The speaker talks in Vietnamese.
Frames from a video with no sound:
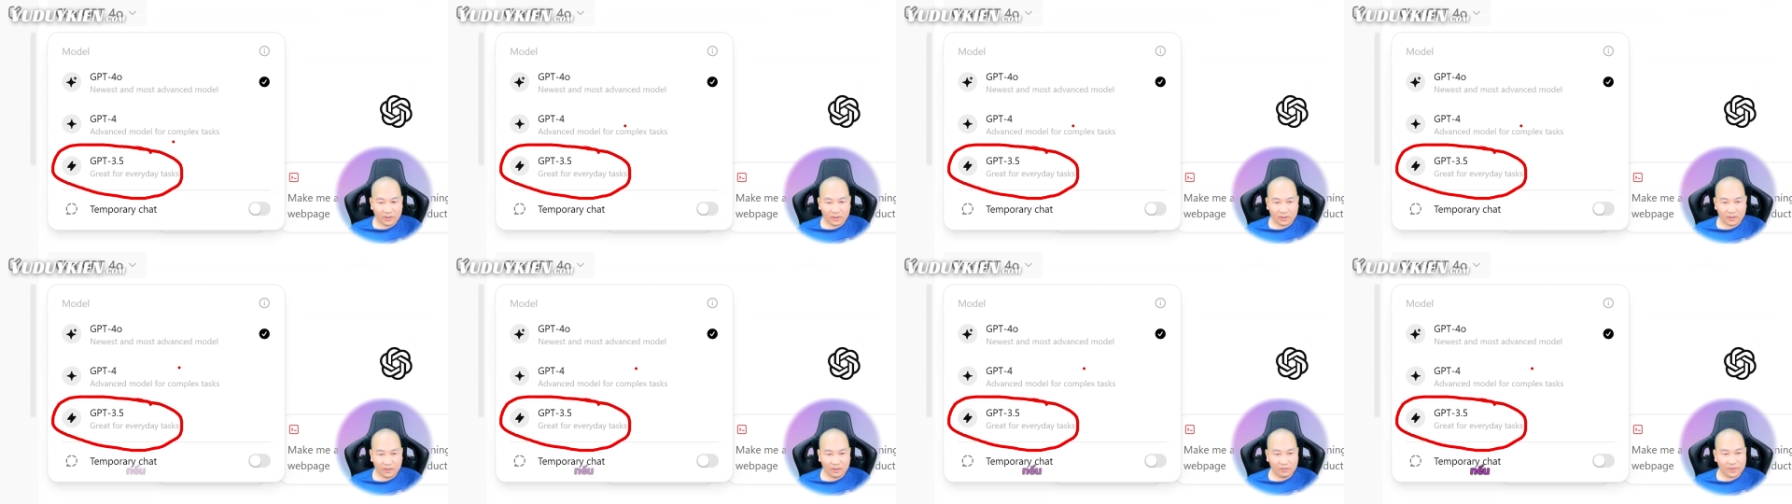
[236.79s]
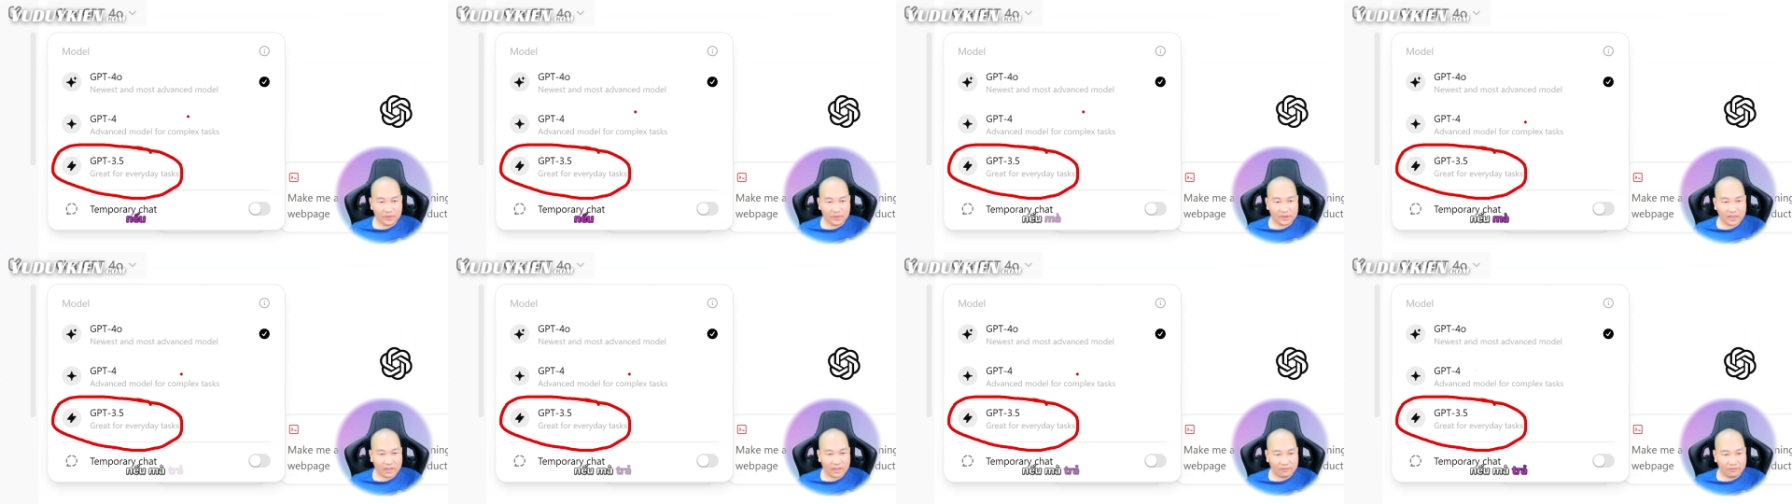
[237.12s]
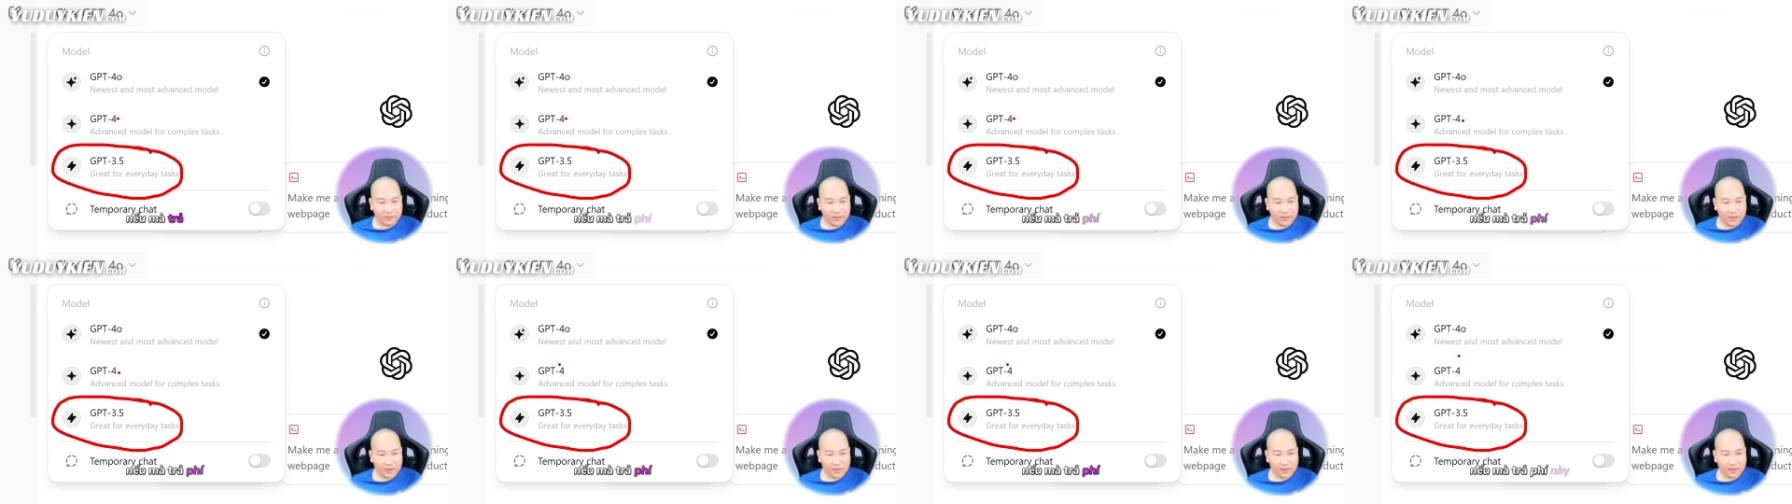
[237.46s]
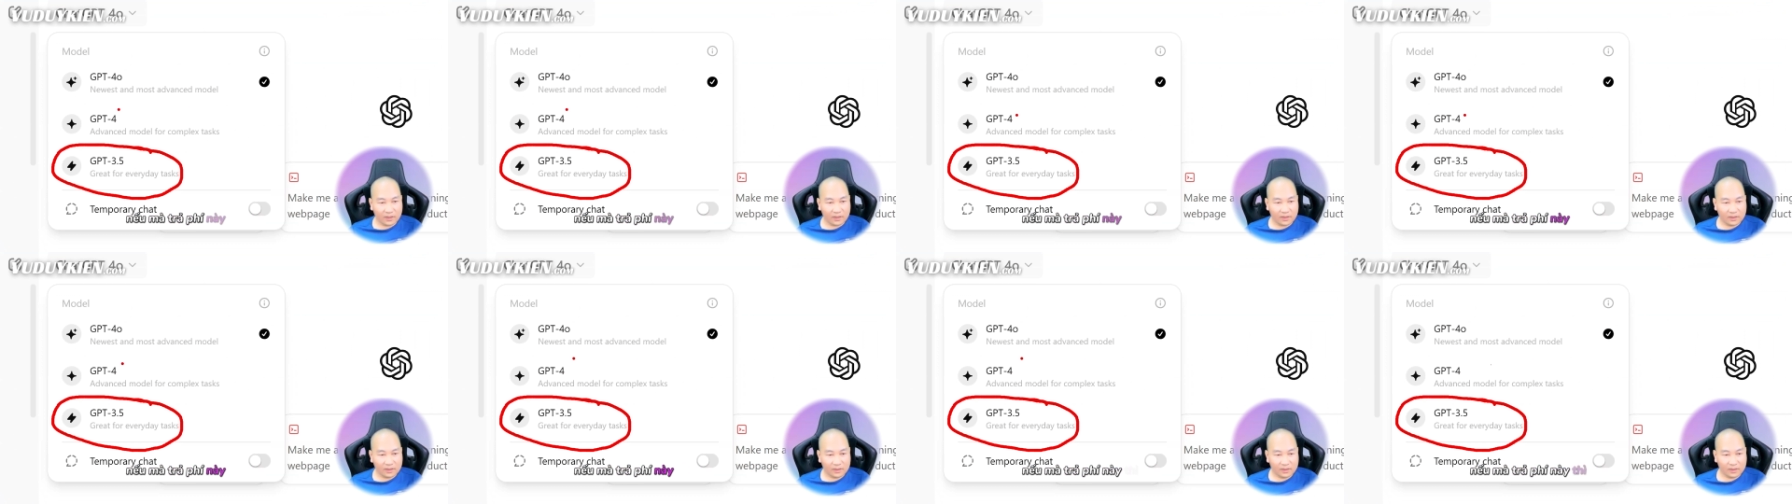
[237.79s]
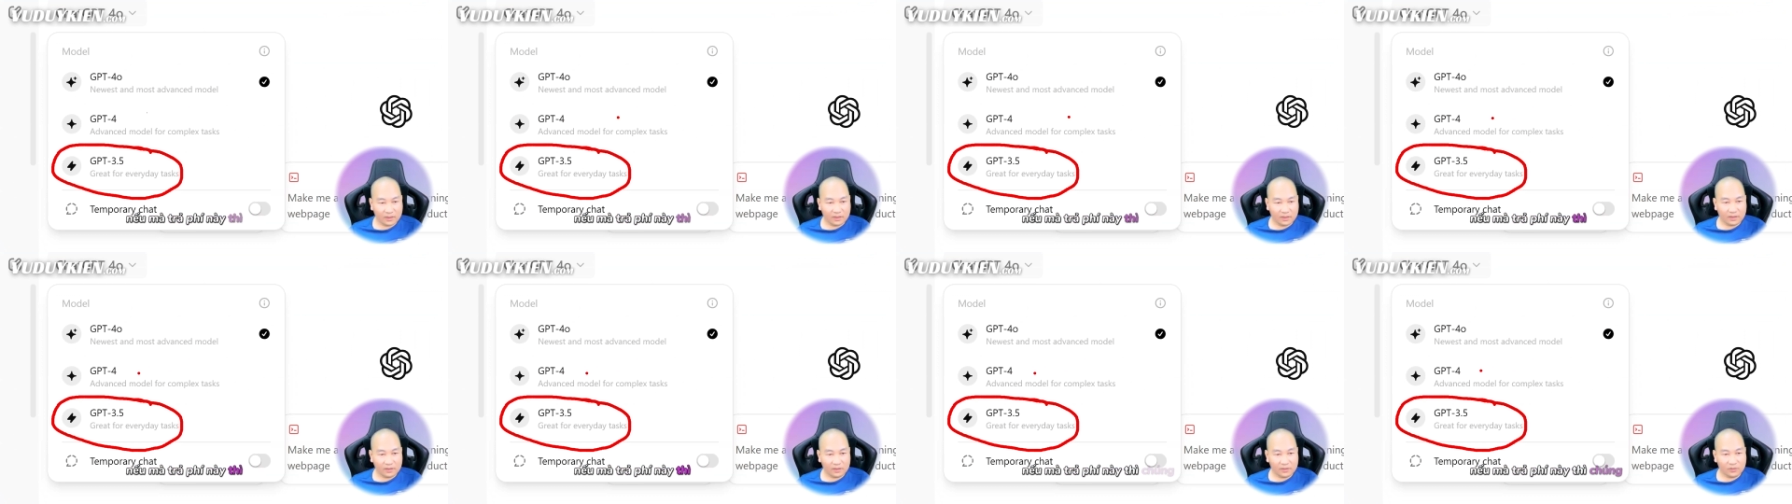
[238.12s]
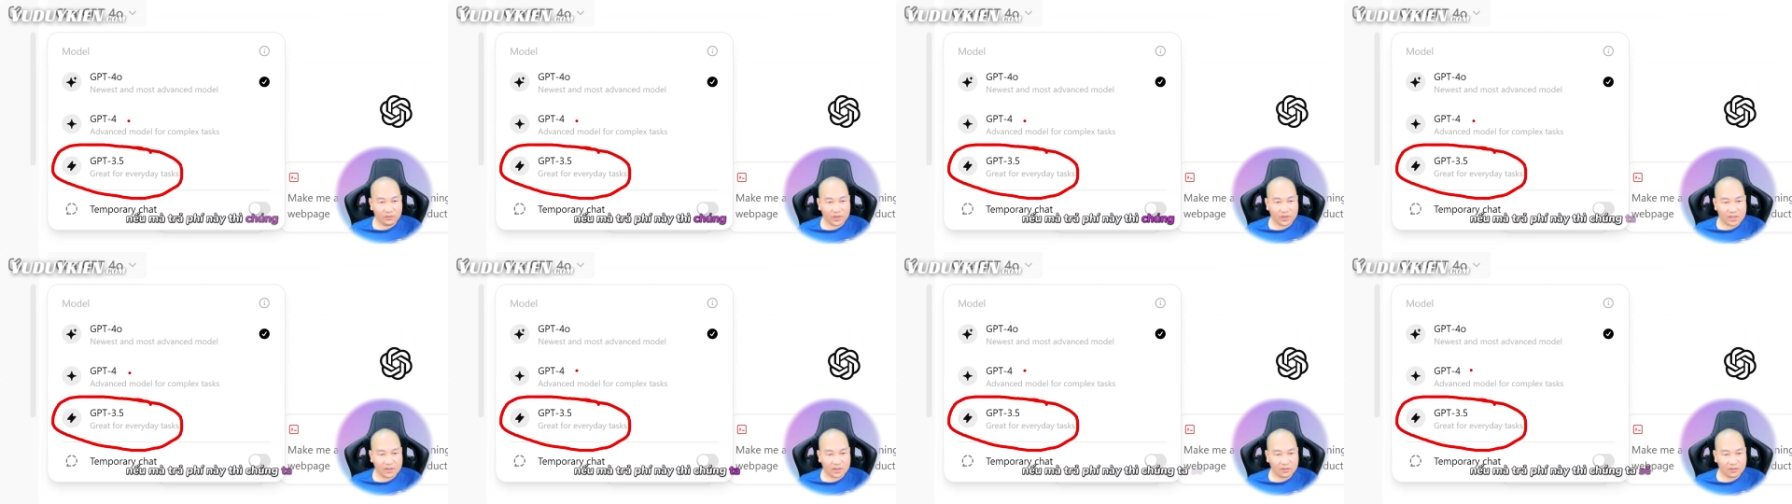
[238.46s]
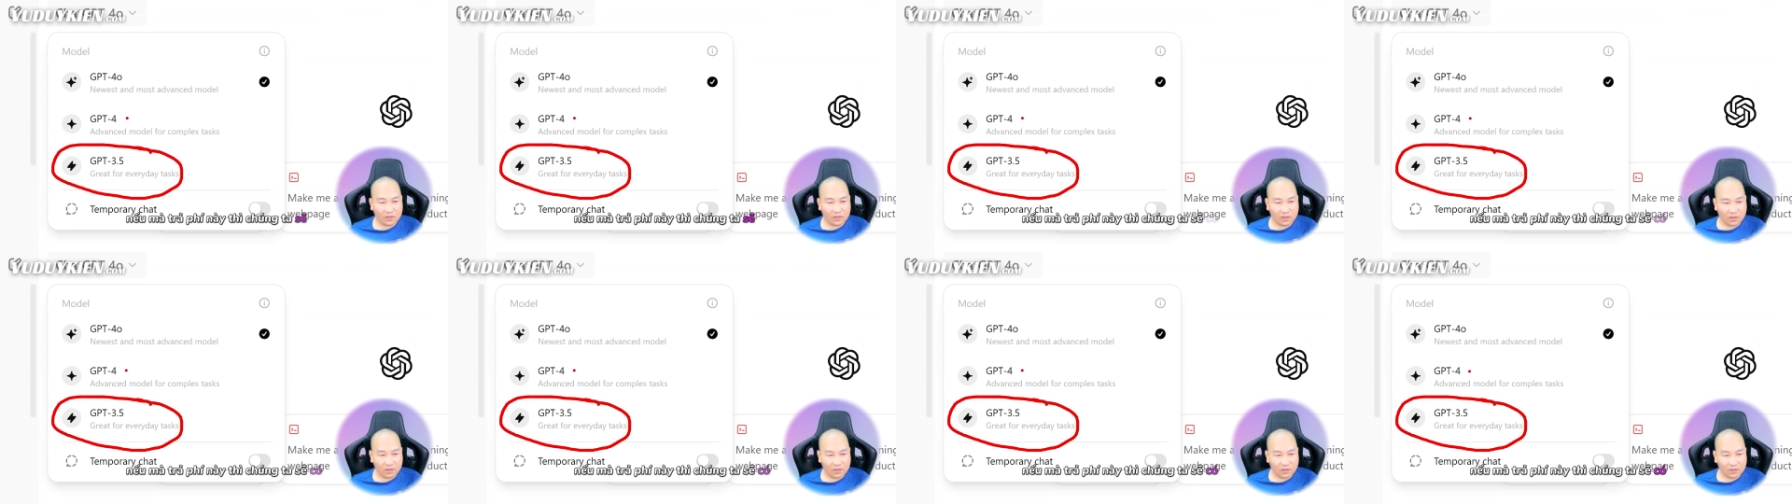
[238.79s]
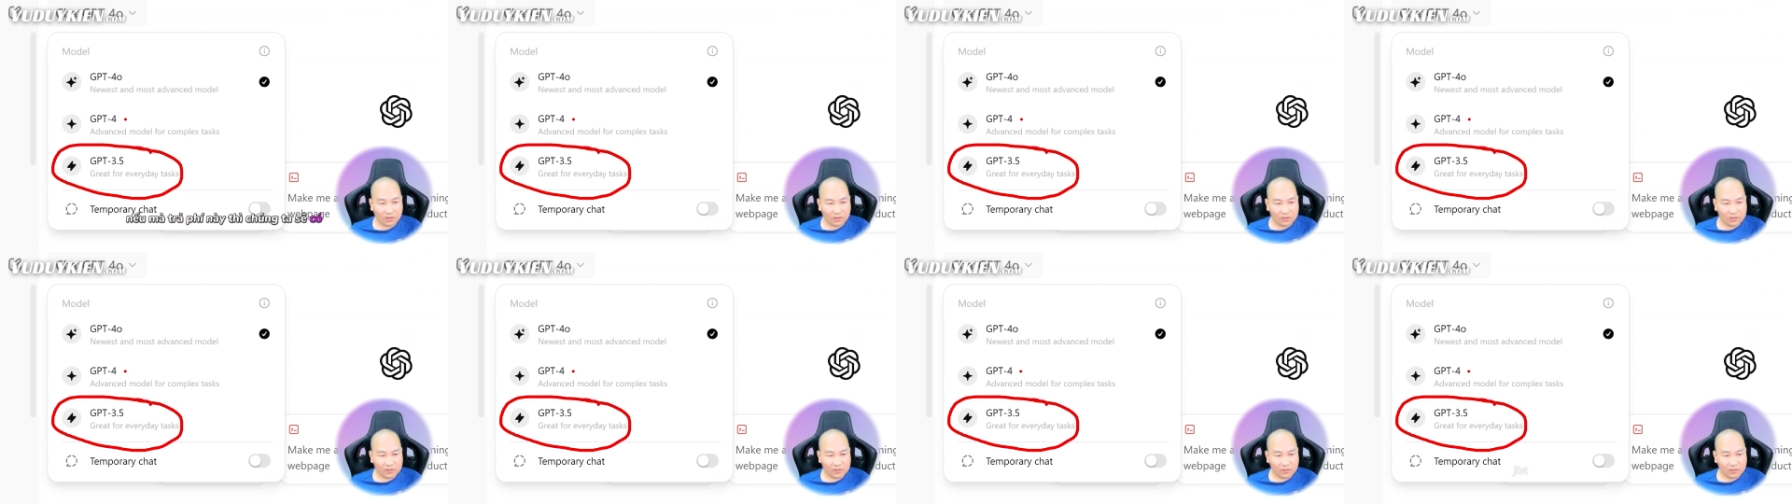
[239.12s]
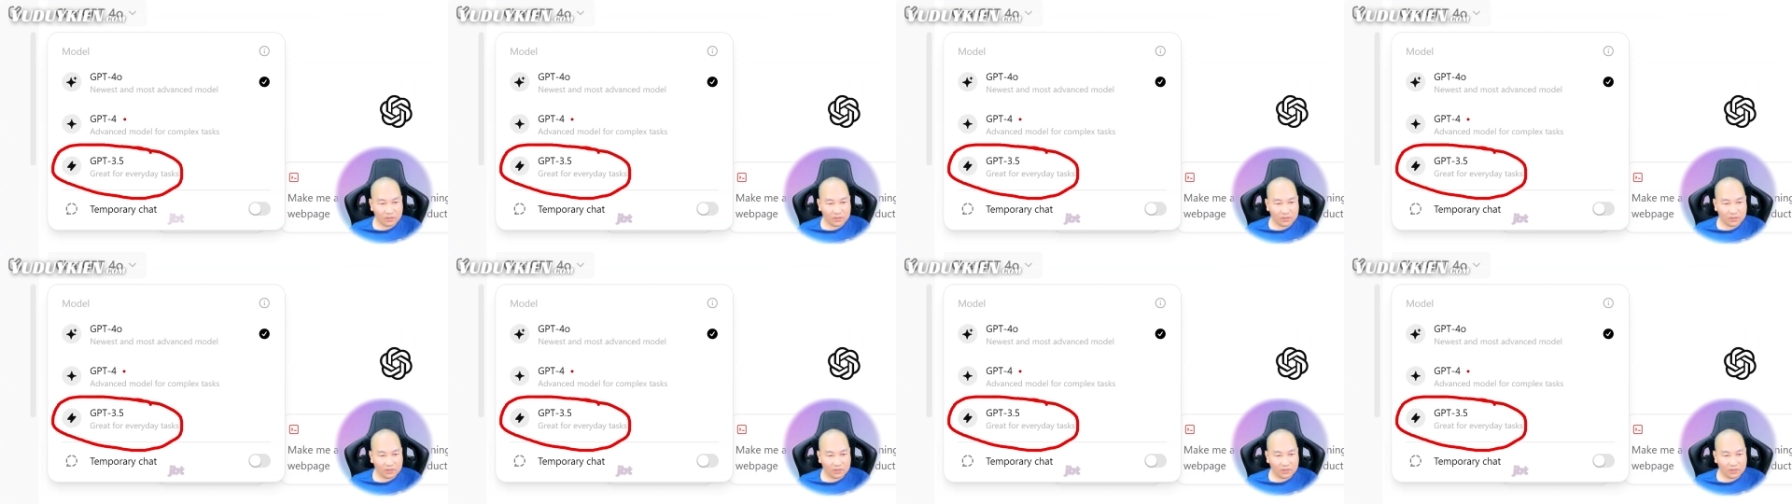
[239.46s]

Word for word: Nếu mà trả phí này thì chúng ta sẽ có